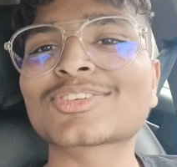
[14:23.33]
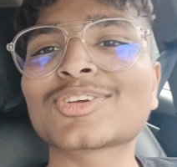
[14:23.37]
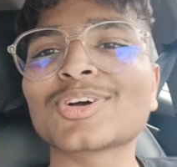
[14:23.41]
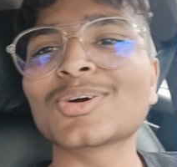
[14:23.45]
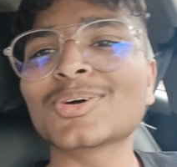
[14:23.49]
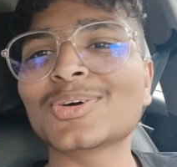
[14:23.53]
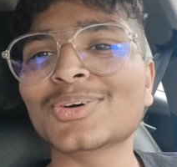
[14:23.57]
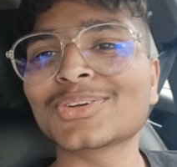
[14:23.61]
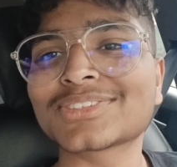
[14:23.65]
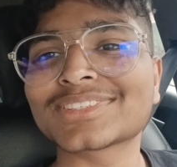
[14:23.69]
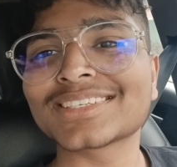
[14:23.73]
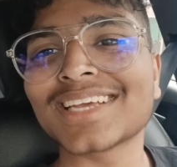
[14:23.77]

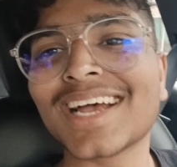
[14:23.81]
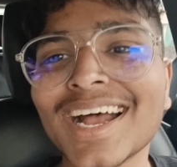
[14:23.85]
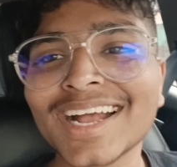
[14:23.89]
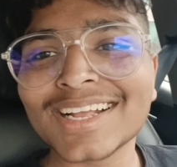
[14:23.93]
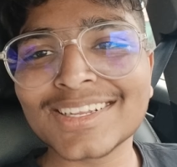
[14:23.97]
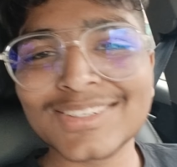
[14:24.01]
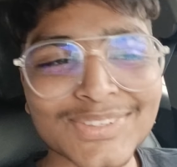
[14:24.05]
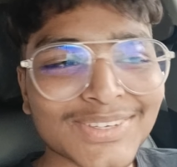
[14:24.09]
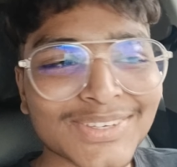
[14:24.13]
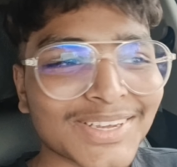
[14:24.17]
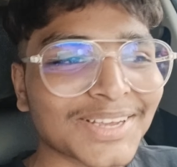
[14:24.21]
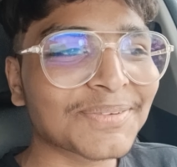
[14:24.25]
इसको गुस्सा
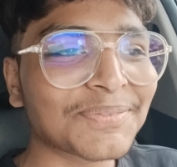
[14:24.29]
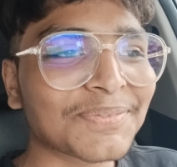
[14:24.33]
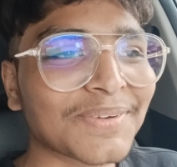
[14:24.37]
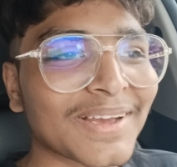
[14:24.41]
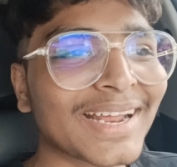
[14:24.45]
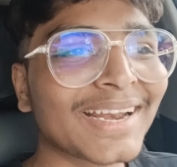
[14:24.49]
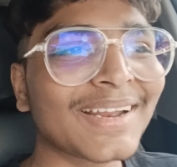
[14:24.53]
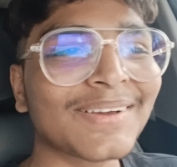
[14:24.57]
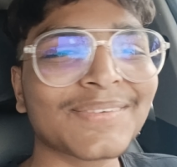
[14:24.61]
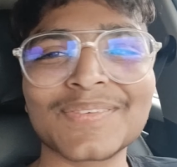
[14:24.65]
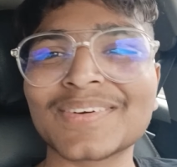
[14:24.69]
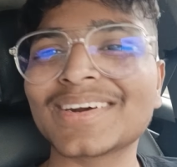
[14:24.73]
आ चुकी
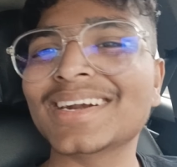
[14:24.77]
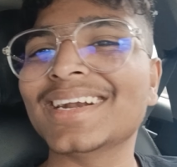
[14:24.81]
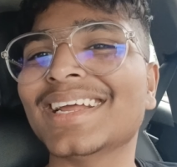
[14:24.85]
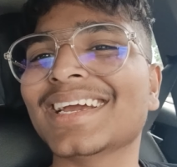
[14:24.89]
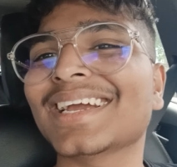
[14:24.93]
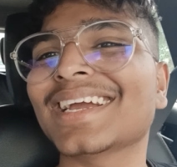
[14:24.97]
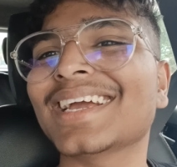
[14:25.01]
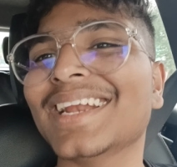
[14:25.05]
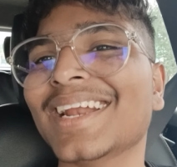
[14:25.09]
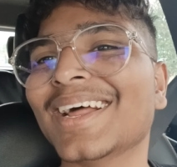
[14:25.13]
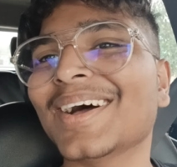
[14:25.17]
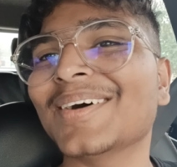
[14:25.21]
पहले
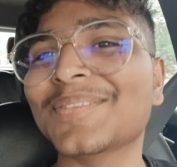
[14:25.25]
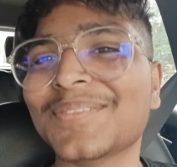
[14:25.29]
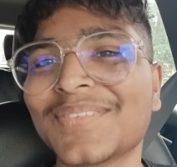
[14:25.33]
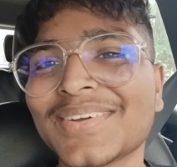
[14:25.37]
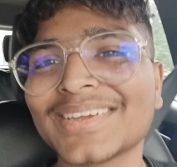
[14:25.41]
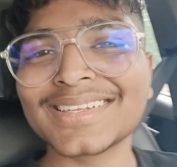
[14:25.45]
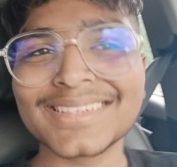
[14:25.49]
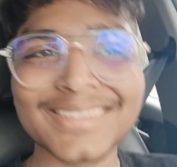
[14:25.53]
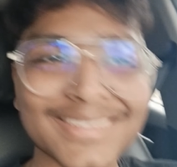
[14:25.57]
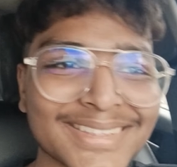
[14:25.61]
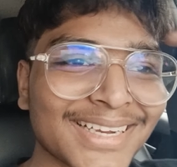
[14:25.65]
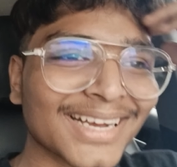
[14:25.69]
पढ़ने के नाम
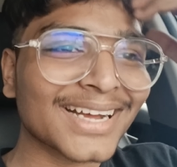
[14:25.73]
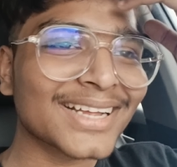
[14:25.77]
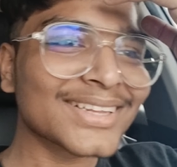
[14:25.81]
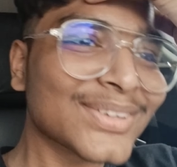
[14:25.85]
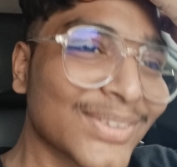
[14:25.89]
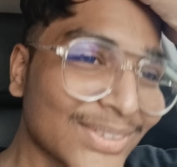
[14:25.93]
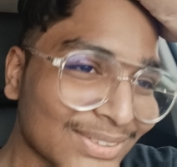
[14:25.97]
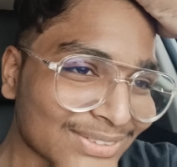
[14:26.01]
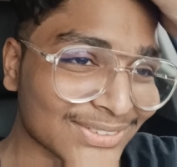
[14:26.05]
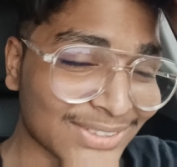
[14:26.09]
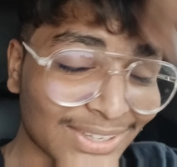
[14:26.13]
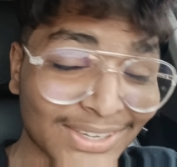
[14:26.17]
पे दिया हाँ
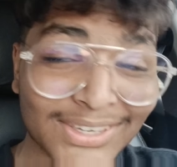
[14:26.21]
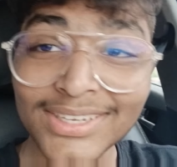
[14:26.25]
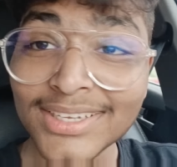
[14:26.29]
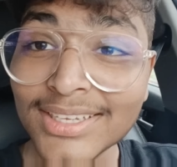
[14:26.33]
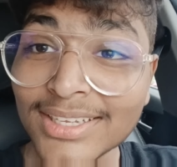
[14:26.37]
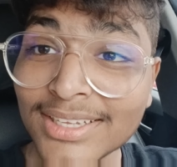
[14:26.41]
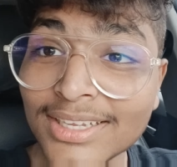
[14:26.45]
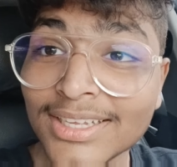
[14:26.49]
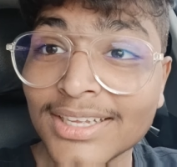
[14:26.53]
दोस्तों